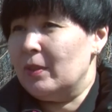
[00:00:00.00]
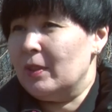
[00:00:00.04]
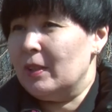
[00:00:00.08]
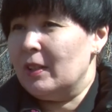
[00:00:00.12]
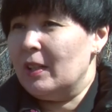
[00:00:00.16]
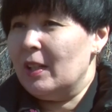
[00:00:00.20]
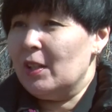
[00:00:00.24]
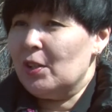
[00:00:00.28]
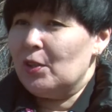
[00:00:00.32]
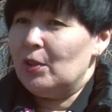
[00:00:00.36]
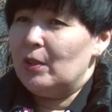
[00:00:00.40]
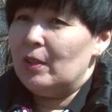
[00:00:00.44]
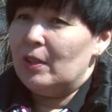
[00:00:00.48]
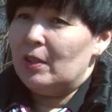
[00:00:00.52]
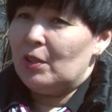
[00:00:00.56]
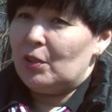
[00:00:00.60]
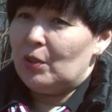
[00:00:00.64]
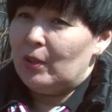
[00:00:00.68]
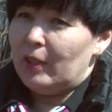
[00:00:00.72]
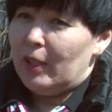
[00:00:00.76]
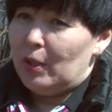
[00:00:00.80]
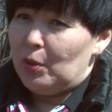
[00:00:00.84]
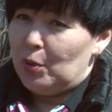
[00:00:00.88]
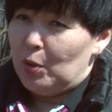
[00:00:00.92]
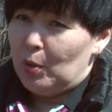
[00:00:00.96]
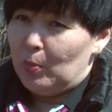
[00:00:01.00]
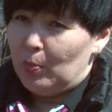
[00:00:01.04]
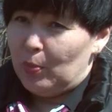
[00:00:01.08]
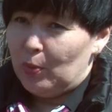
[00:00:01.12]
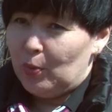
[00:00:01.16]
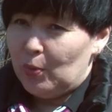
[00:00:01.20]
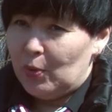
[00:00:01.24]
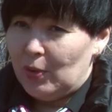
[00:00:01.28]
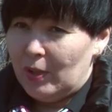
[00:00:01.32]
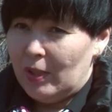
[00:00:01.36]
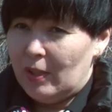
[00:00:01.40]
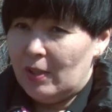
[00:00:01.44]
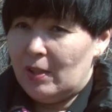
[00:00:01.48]
каждый желающий
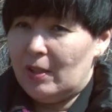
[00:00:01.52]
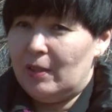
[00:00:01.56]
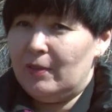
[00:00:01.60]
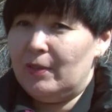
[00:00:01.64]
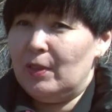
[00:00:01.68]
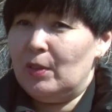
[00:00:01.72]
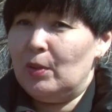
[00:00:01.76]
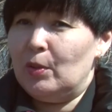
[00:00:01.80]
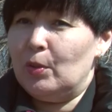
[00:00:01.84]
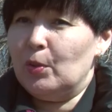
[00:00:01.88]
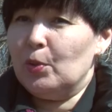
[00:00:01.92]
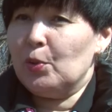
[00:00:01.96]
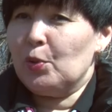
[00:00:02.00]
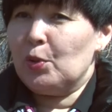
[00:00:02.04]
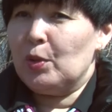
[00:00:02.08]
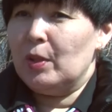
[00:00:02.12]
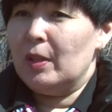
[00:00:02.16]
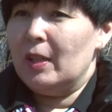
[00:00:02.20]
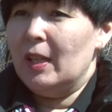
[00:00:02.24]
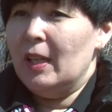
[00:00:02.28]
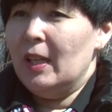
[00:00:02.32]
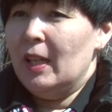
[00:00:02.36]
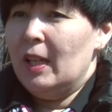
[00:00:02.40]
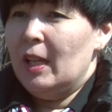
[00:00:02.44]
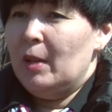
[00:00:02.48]
поучаствовать должен